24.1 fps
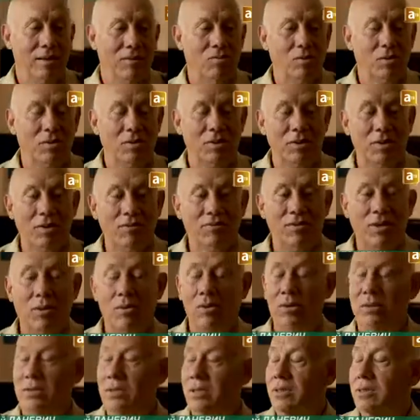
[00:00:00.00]
Вот. И
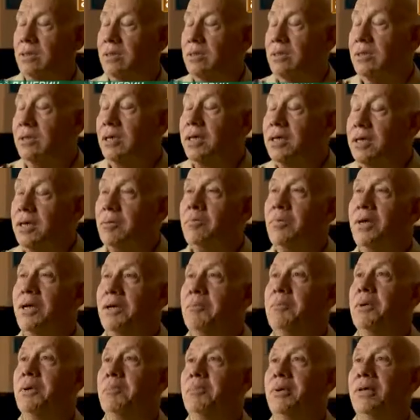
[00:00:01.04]
второй, здесь такие
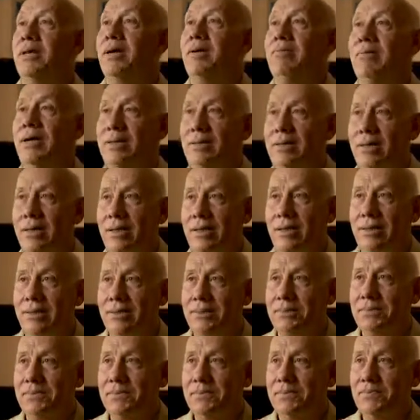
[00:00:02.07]
были преподаватели,
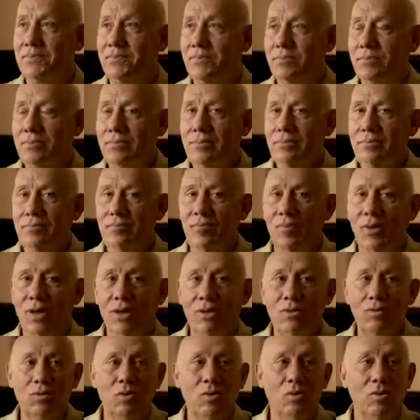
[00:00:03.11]

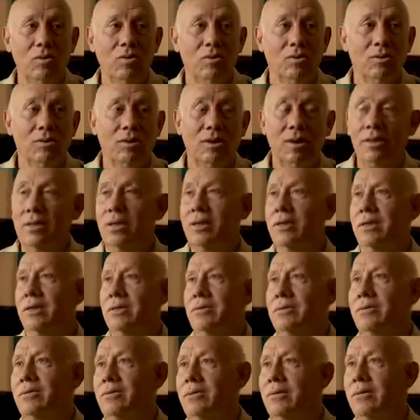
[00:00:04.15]
что когда
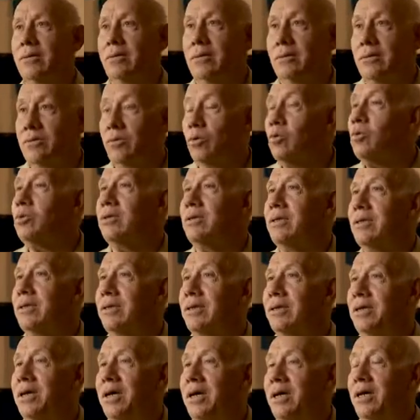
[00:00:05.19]
я слушал
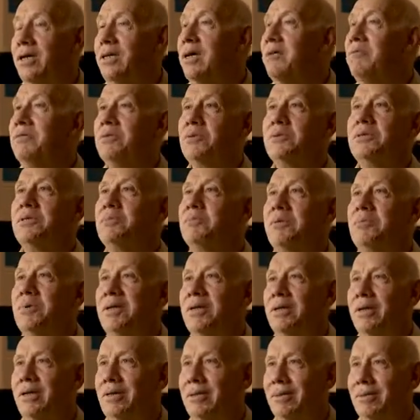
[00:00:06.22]
их, я все
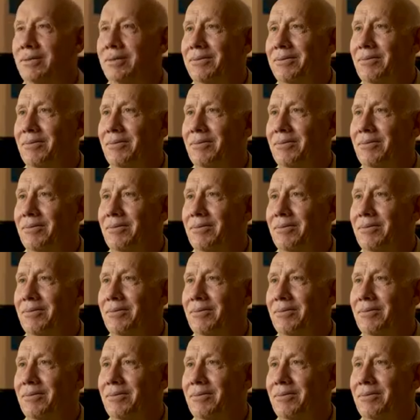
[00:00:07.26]
запоминал.